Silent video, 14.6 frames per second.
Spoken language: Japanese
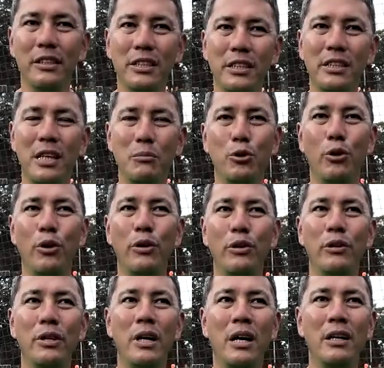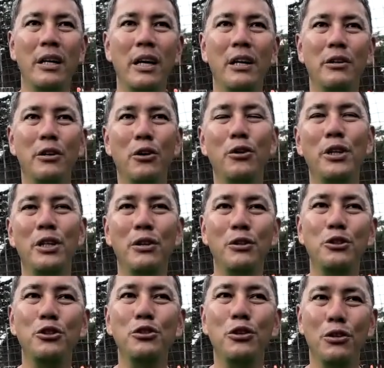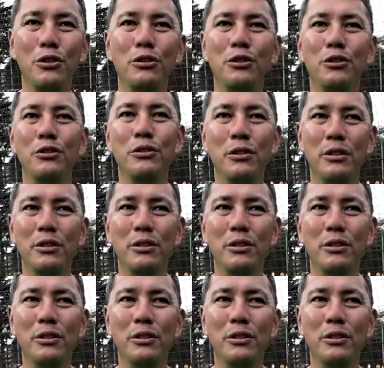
実際もうランキング4位の中国10